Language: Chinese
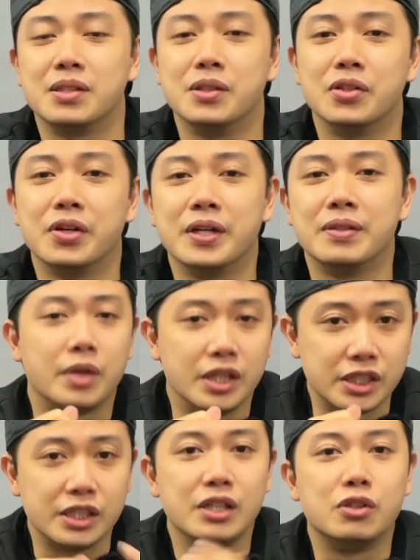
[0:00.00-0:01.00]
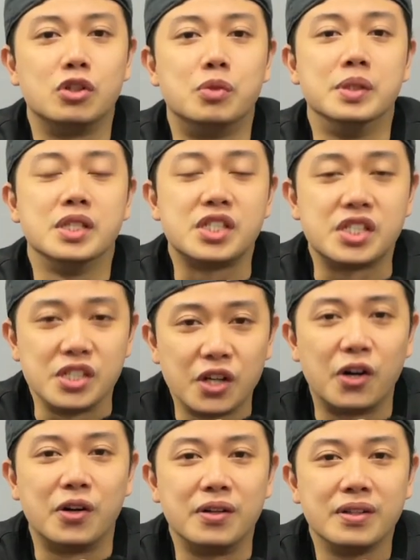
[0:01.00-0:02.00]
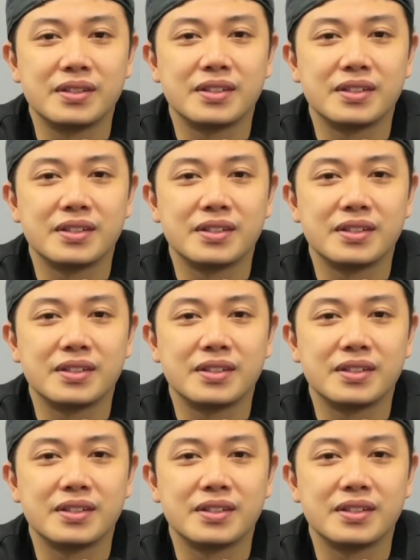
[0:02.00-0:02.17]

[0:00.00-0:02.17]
对不对？没关系，我们之后。